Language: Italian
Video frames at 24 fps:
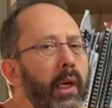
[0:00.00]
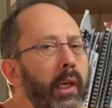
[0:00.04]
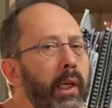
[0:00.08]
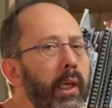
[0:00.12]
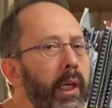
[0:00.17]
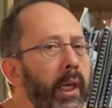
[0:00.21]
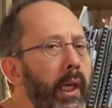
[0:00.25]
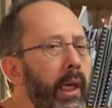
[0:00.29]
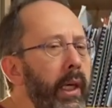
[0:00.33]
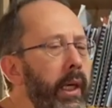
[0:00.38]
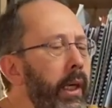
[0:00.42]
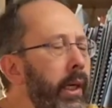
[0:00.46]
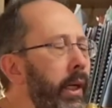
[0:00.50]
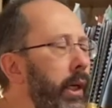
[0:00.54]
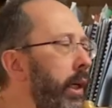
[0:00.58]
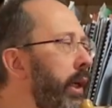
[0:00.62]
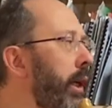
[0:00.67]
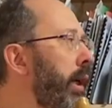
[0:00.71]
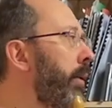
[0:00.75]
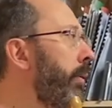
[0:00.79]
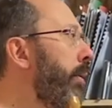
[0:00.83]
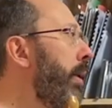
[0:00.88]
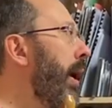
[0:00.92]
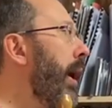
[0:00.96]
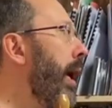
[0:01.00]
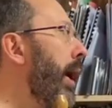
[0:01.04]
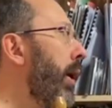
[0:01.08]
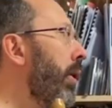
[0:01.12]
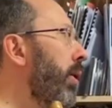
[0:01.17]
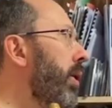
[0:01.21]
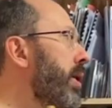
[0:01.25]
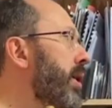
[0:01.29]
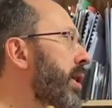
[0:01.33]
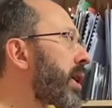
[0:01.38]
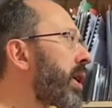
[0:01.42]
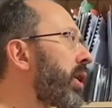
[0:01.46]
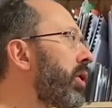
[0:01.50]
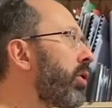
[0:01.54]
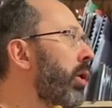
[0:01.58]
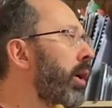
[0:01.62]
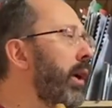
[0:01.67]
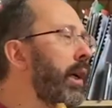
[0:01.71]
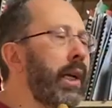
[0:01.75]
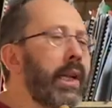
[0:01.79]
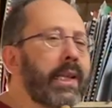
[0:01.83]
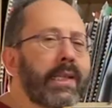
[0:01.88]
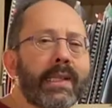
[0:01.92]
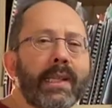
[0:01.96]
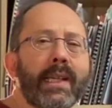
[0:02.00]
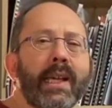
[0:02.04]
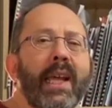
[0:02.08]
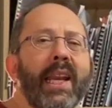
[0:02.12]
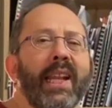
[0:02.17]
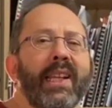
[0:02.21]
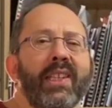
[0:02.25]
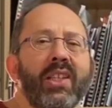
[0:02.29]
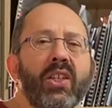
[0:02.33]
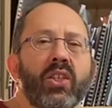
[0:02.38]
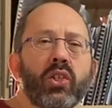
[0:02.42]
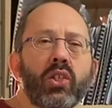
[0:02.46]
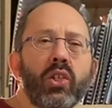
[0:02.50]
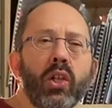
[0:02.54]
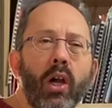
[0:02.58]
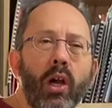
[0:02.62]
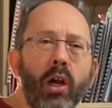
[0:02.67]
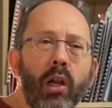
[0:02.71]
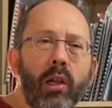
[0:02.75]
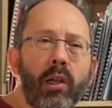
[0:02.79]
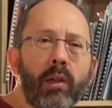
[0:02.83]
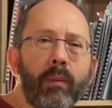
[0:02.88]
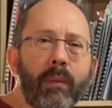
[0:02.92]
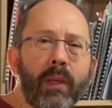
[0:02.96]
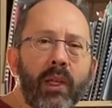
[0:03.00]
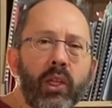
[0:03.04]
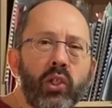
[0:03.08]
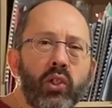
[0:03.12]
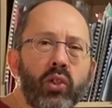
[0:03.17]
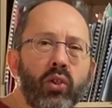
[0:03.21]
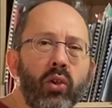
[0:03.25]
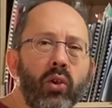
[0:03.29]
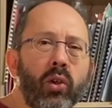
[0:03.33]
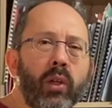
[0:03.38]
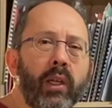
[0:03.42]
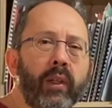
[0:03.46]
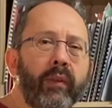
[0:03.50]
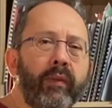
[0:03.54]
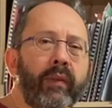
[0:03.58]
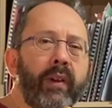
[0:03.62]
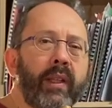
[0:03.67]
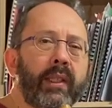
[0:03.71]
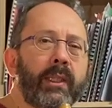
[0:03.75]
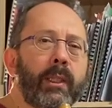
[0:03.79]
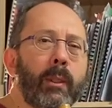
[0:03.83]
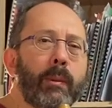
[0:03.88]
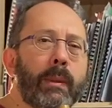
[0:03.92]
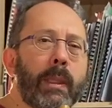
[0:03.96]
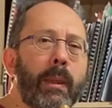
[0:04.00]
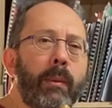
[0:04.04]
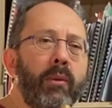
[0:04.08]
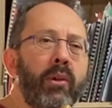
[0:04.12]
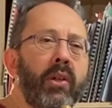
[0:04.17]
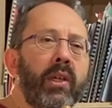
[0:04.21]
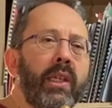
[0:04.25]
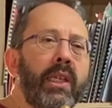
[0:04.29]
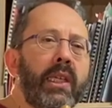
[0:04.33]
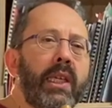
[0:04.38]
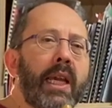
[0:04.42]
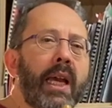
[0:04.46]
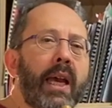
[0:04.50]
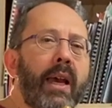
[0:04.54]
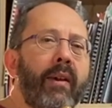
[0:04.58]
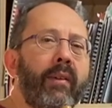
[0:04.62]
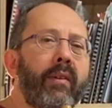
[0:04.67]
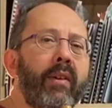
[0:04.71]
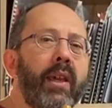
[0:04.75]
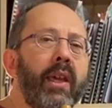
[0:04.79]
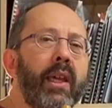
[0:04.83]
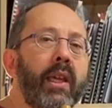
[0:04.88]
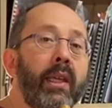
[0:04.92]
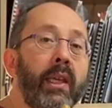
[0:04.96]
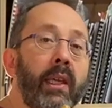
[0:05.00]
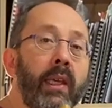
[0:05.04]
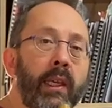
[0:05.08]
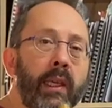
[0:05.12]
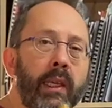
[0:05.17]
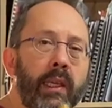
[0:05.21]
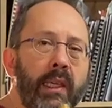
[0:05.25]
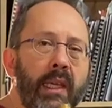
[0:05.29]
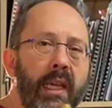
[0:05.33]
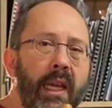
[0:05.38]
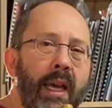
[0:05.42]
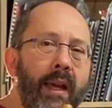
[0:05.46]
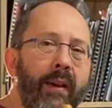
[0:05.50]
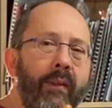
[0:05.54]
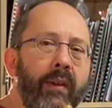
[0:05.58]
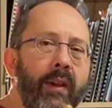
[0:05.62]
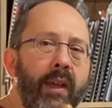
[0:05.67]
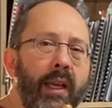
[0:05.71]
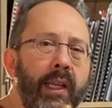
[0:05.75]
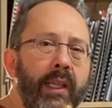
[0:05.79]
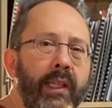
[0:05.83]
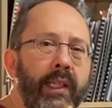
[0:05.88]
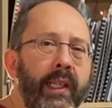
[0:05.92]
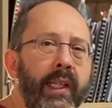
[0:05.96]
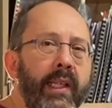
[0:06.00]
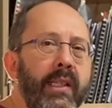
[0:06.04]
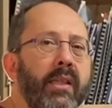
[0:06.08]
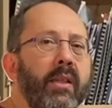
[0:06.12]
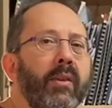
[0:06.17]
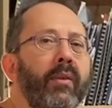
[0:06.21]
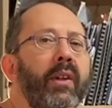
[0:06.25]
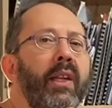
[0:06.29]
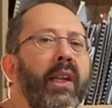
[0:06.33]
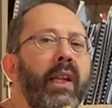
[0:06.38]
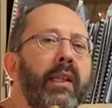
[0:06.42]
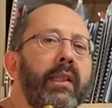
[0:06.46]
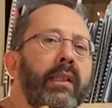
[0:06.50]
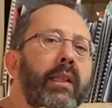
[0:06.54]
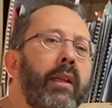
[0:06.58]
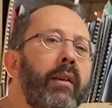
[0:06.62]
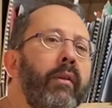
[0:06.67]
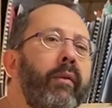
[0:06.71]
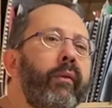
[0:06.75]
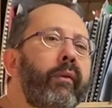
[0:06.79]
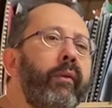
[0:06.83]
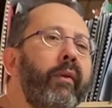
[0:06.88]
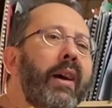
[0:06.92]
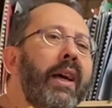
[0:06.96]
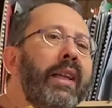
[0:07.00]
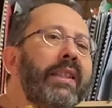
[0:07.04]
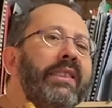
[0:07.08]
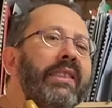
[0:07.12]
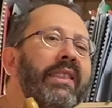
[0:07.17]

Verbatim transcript: che il brano è scritto nella scala di Sol maggiore, infatti abbiamo in chiave, in chiave all'inizio, vedete, il Fa